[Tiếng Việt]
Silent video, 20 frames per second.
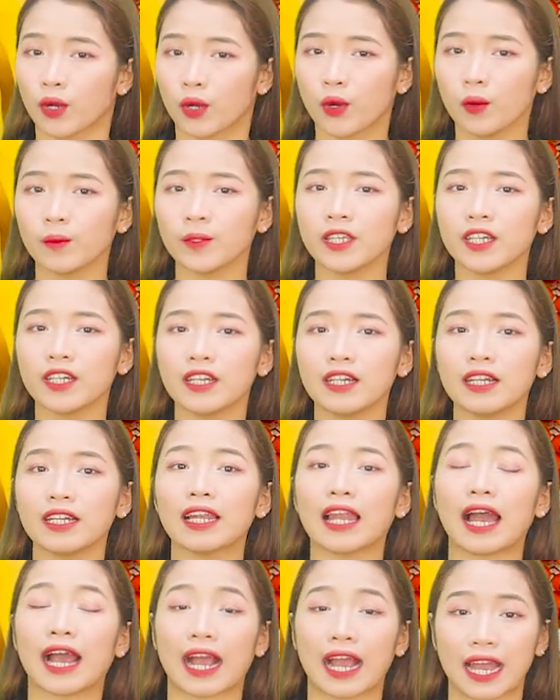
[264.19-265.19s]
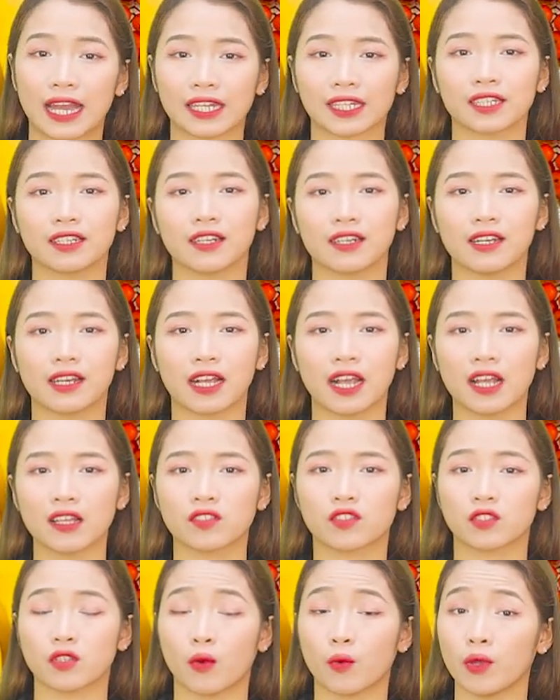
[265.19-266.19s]
cũng như là ngăn ngừa được
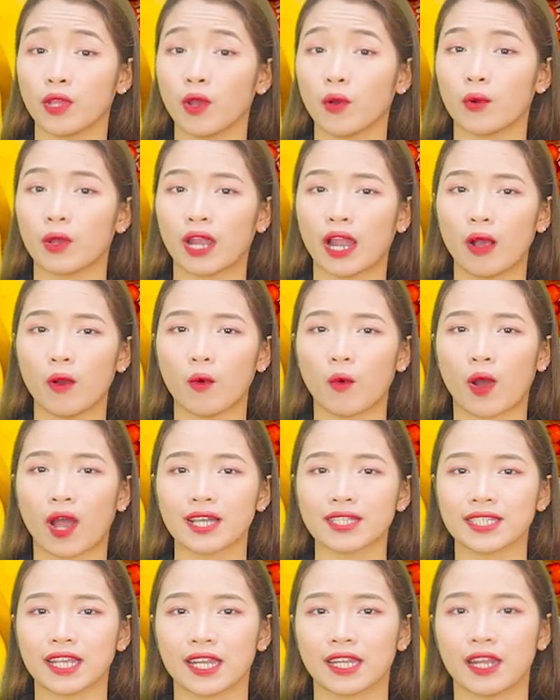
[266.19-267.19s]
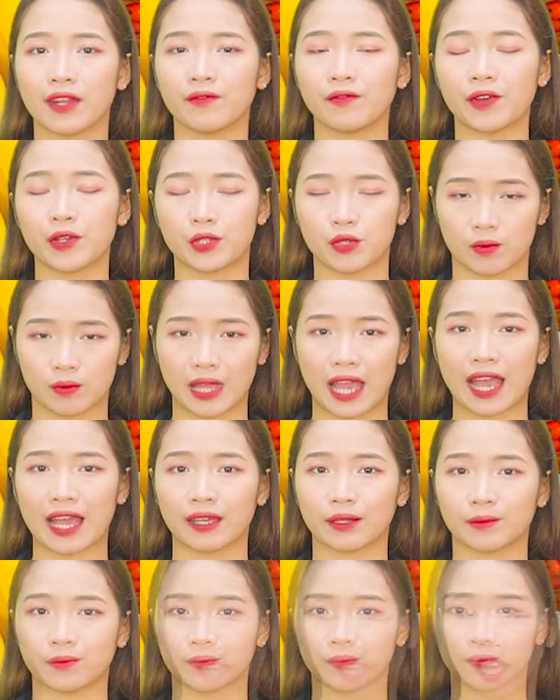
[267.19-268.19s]
các dấu hiệu lão hóa xảy đến với chúng ta.